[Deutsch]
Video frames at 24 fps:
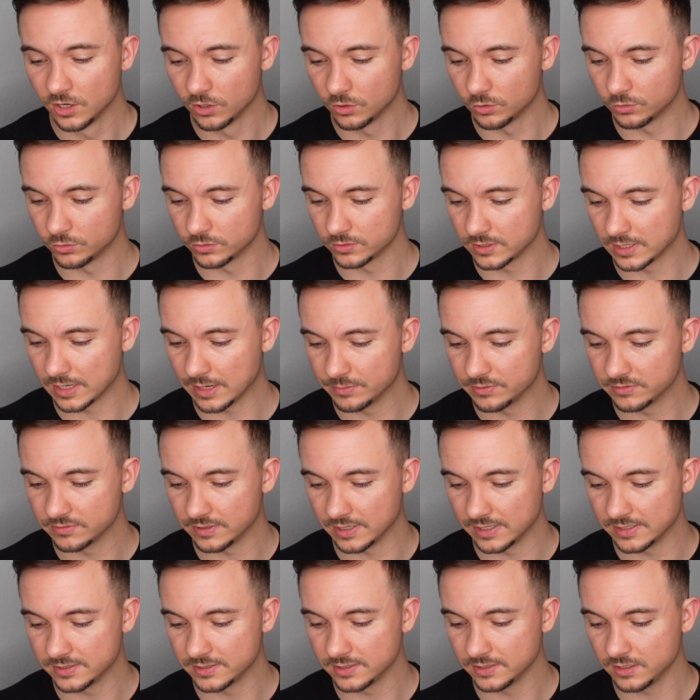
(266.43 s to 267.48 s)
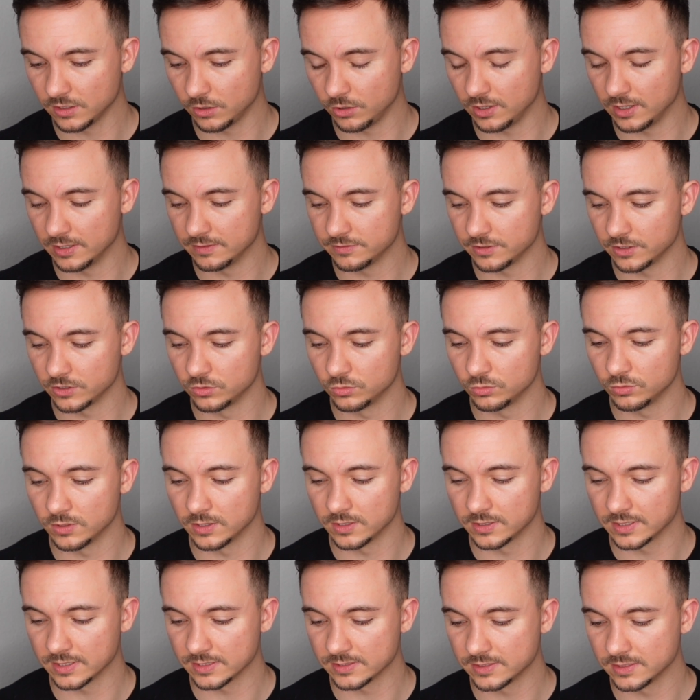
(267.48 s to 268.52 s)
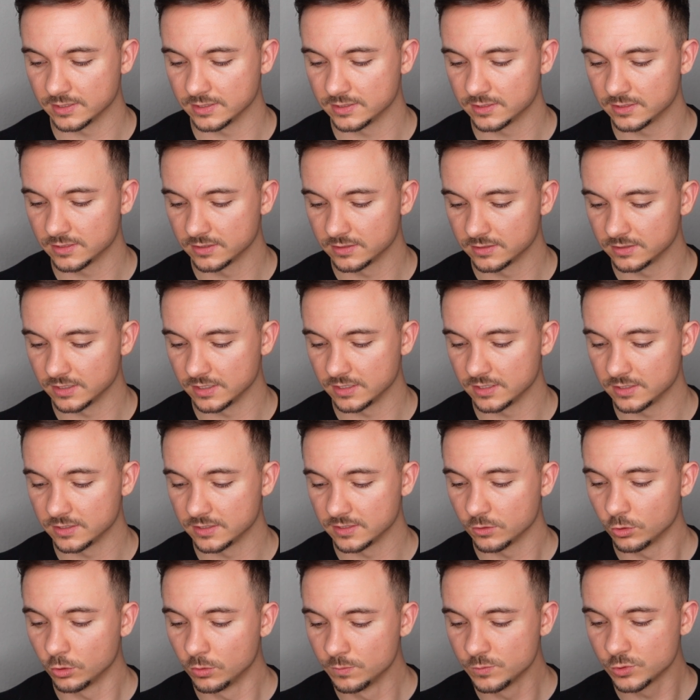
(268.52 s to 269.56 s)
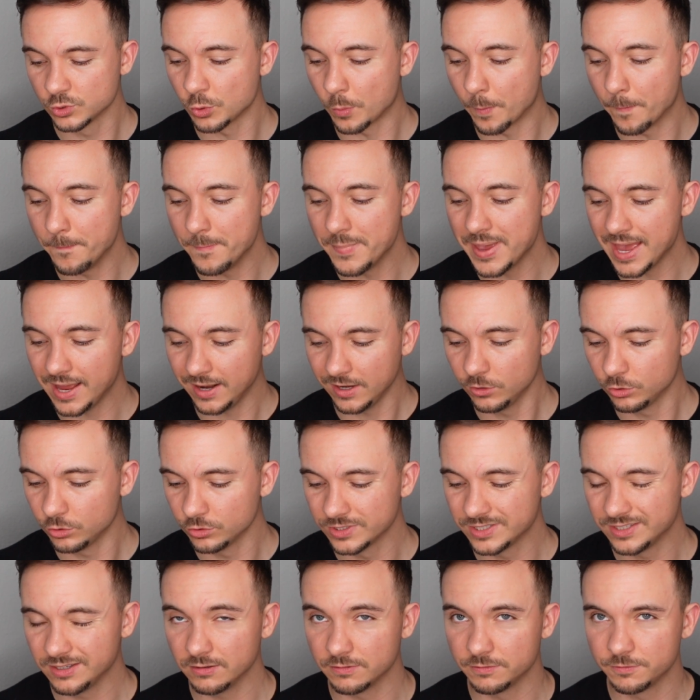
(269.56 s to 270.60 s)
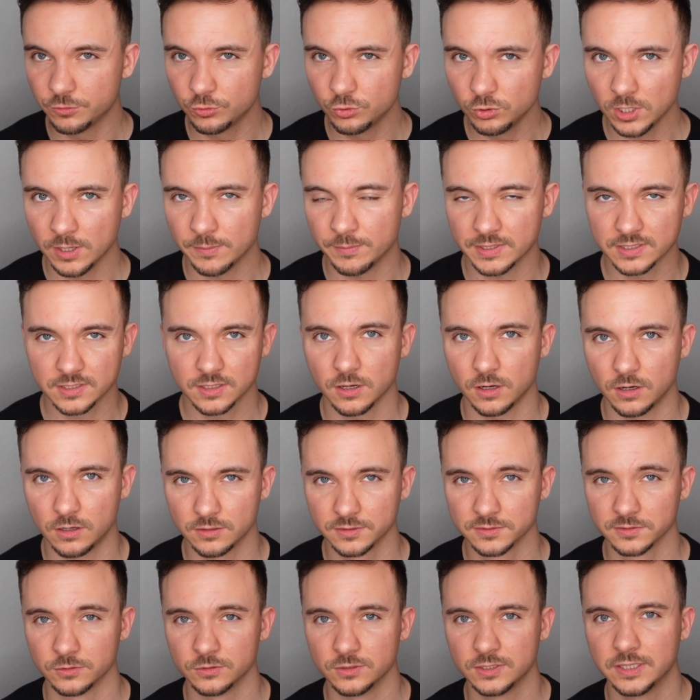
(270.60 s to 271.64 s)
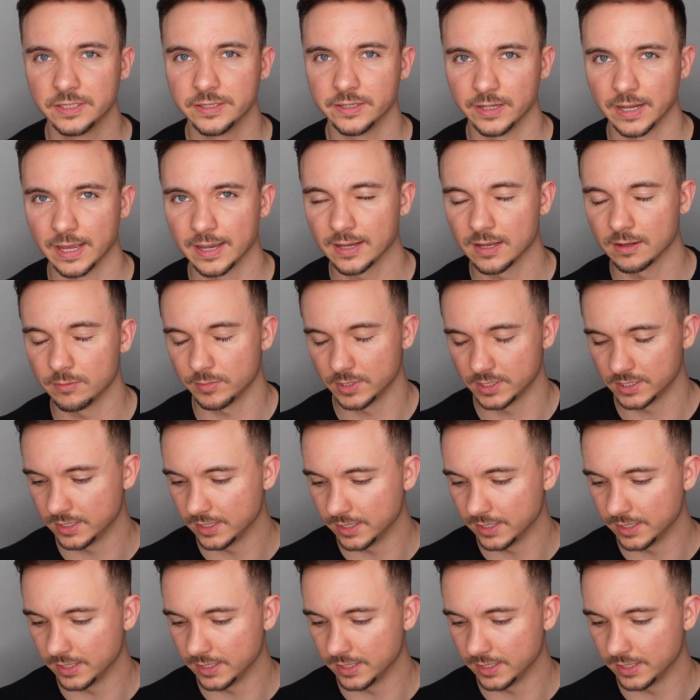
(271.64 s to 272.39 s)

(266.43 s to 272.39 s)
und da beweist sich auch einfach nur, dass es sich umso mehr lohnt, je früher man kauft und je länger man